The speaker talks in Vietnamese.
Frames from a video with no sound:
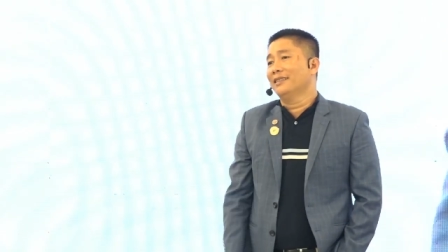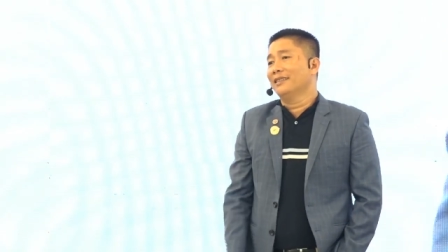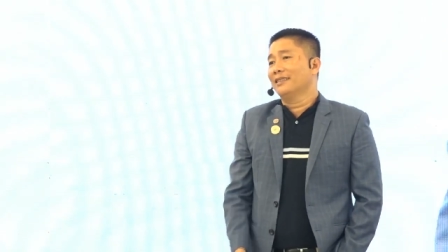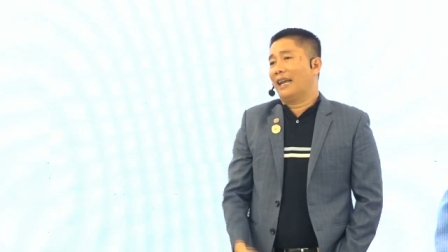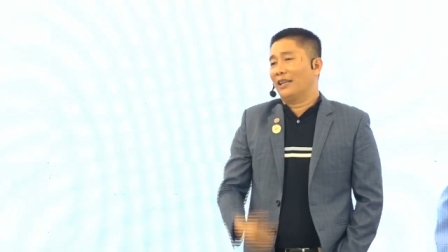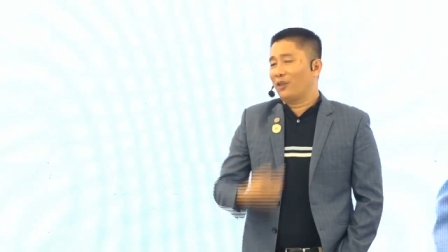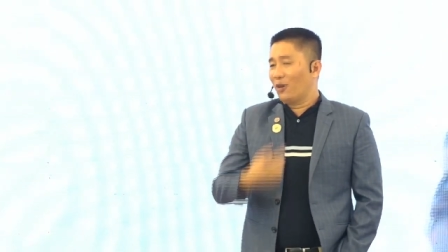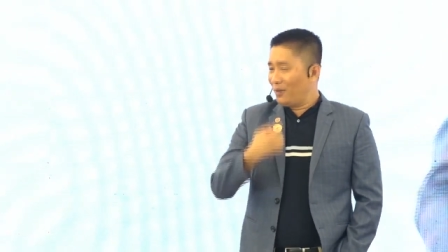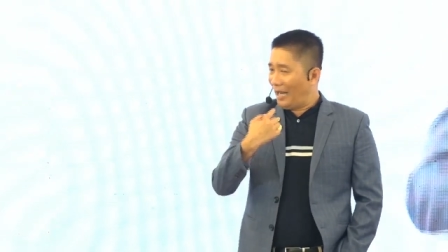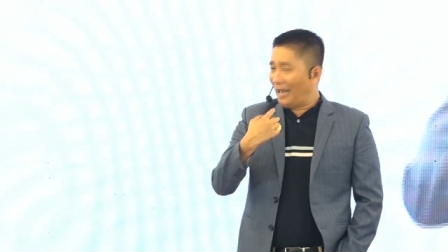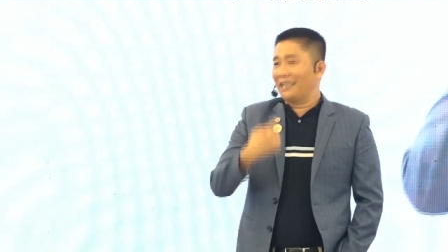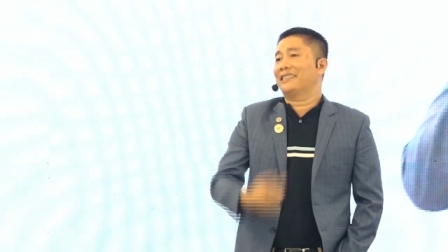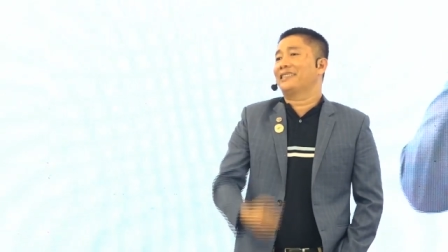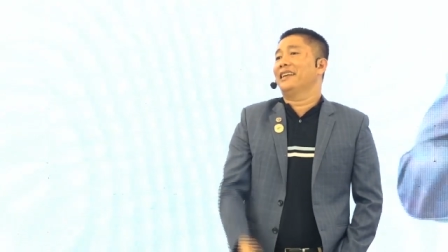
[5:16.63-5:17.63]
tại tôi thằng
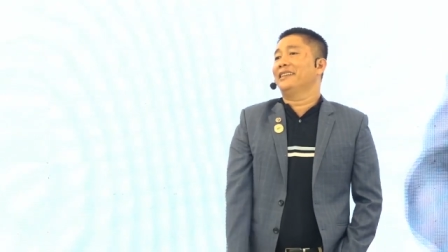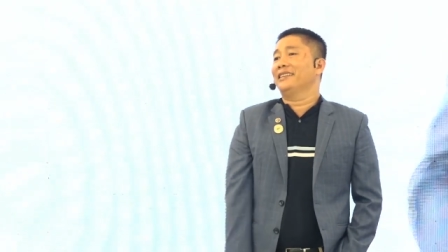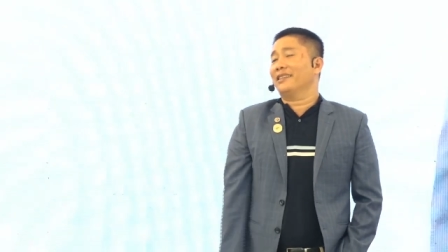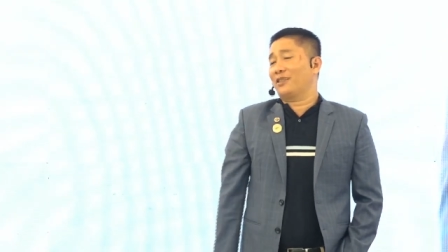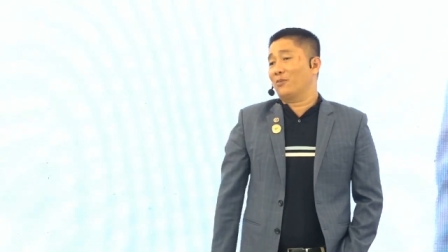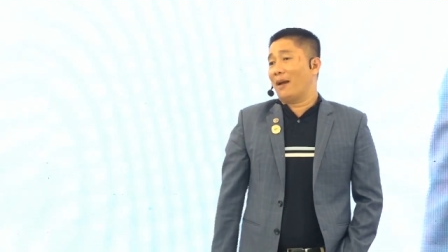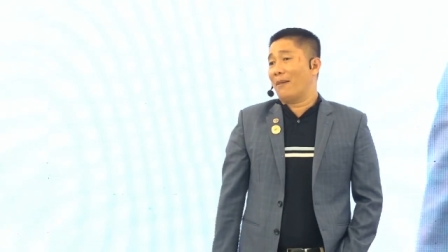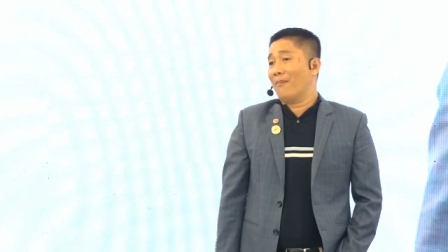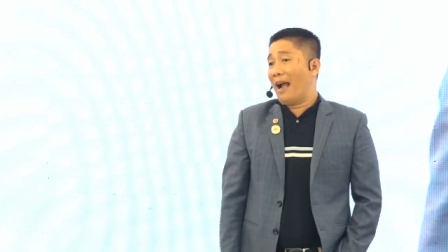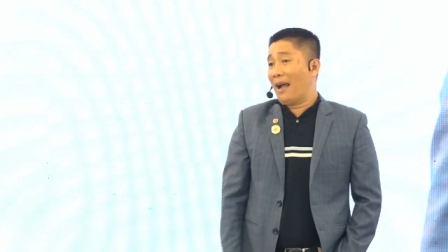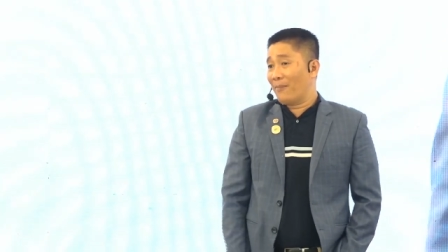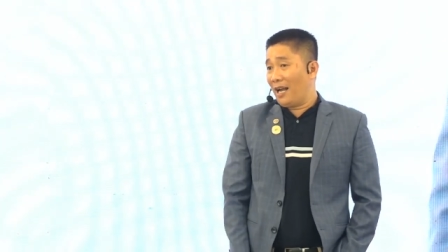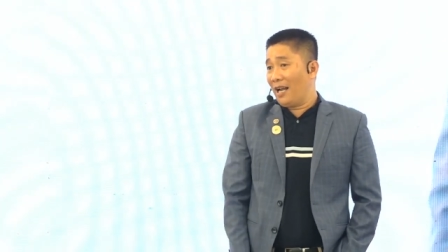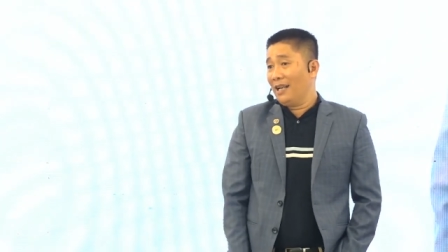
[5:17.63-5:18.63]
nhiệt tình nhất trong đám bạn
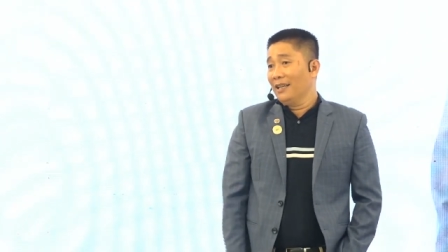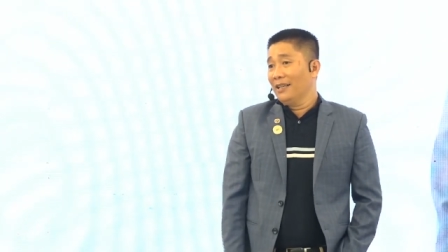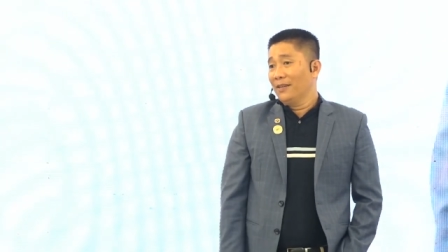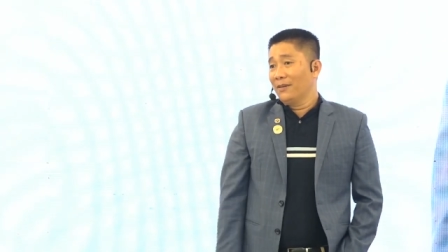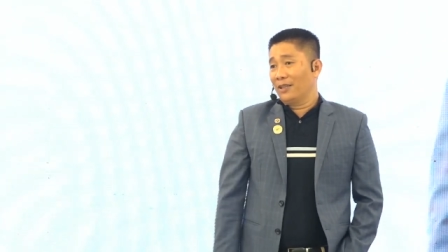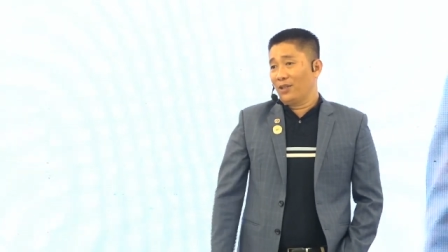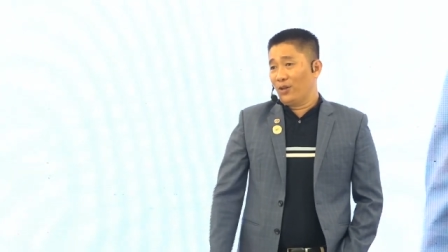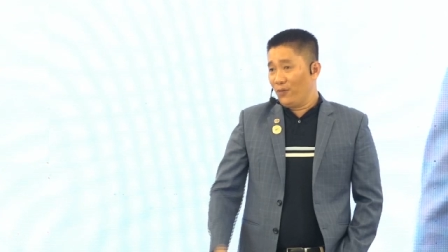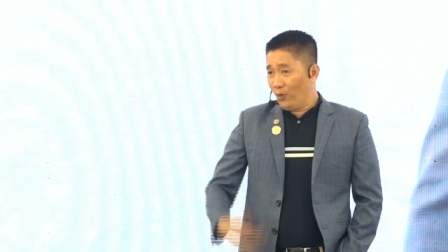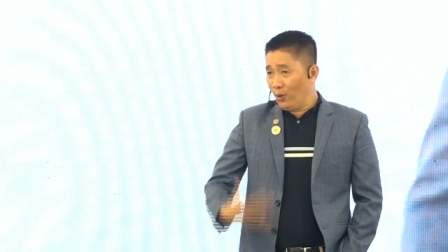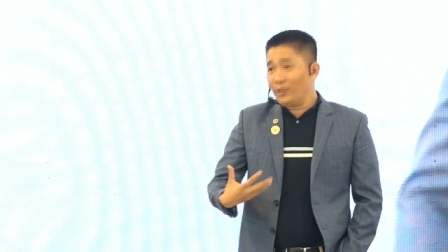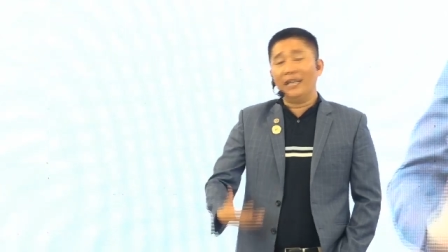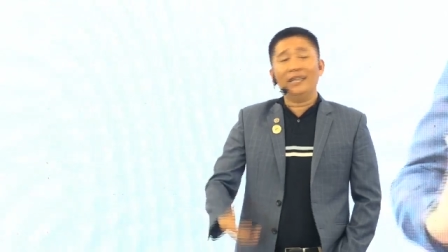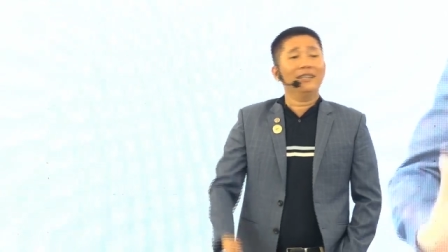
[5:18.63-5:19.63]
mà à, tôi vui
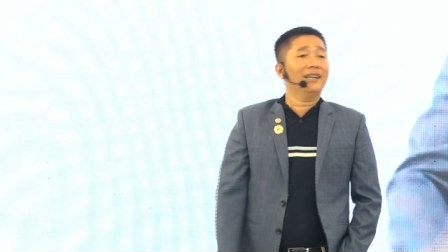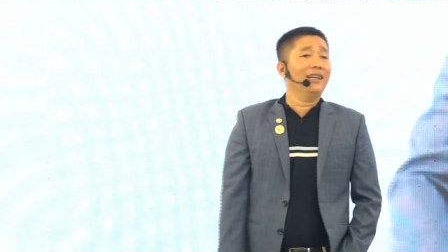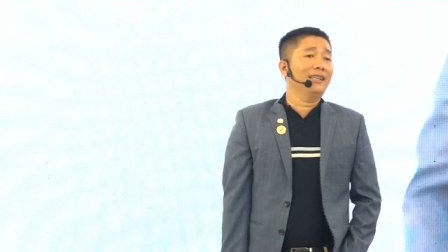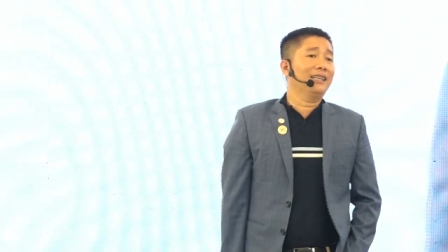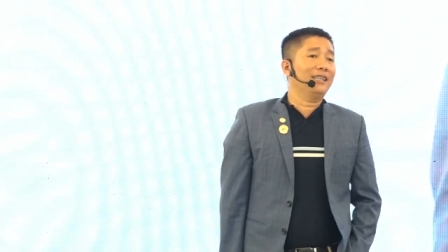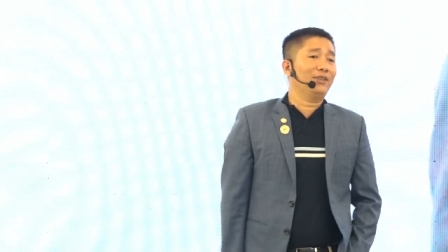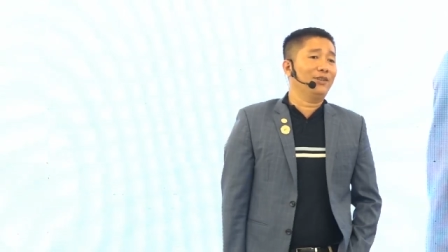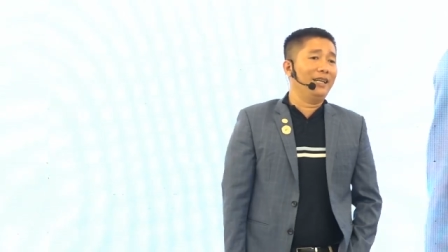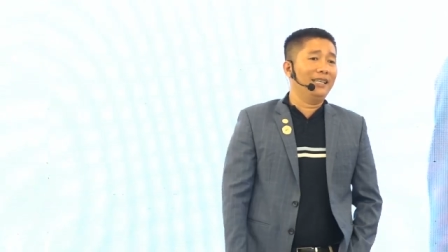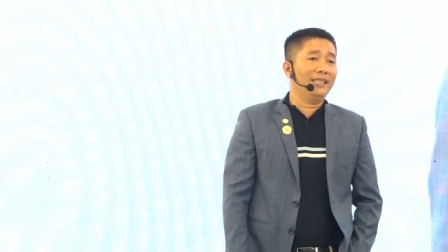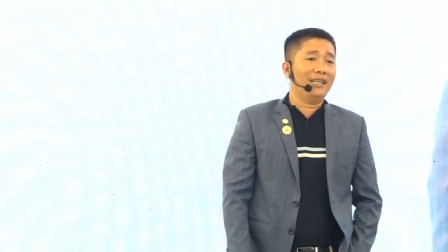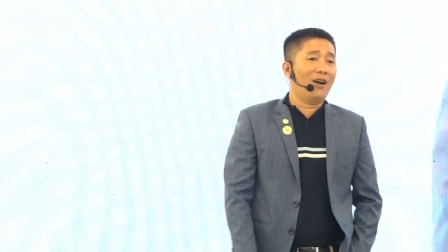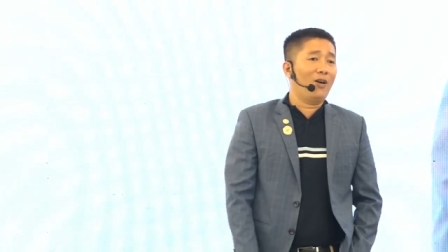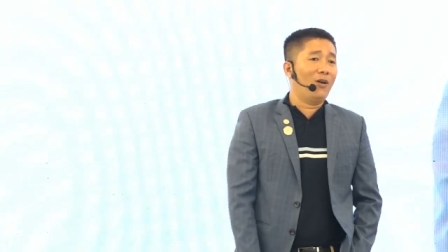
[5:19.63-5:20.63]
tính nữa nên tôi đi
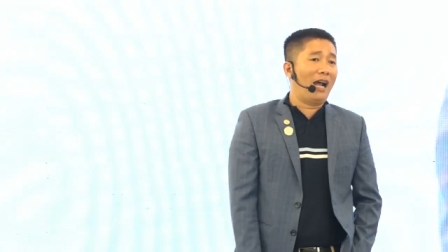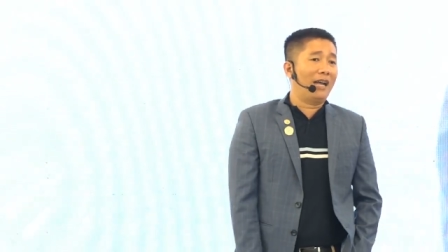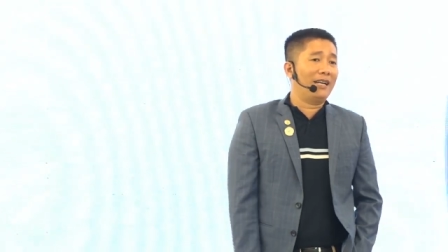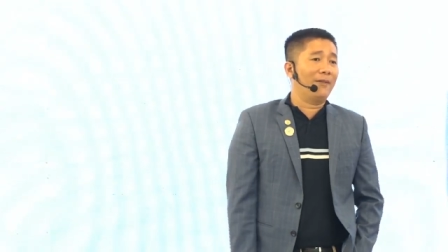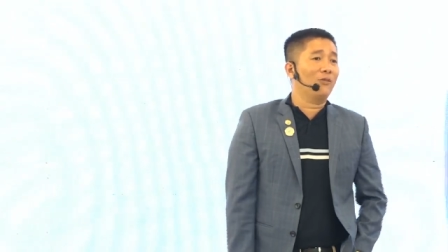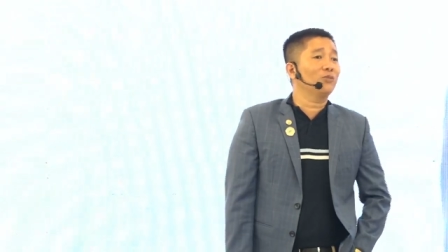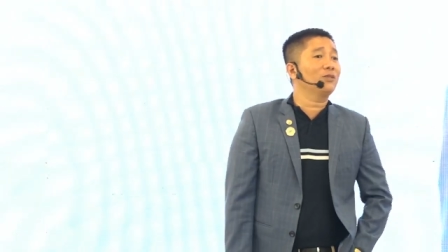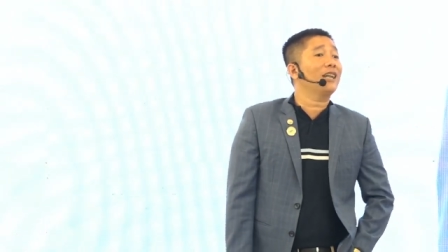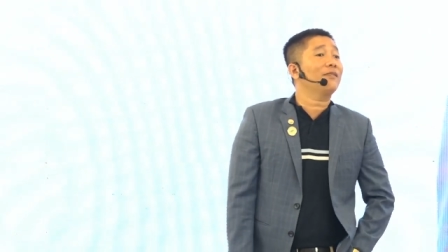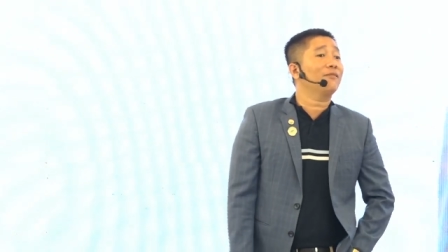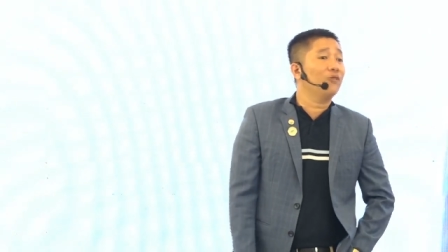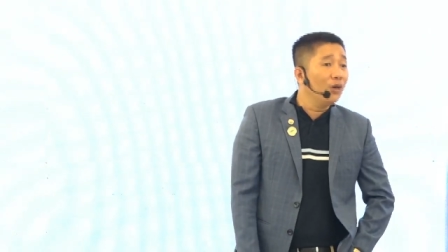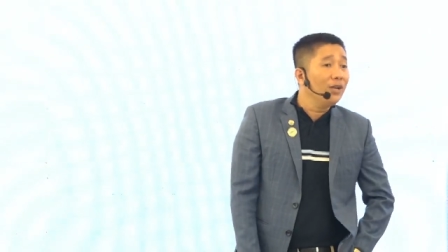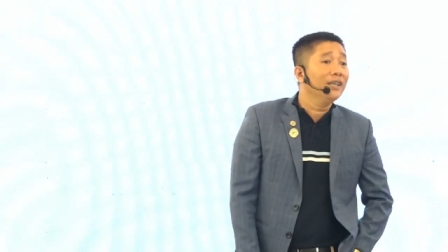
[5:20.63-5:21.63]
tới đâu anh em cũng thích
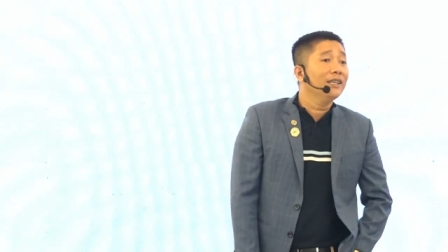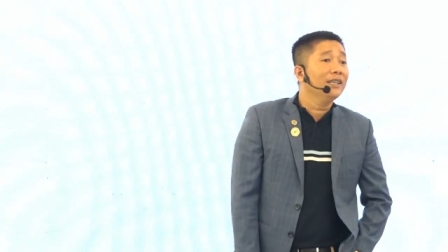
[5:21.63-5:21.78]
vui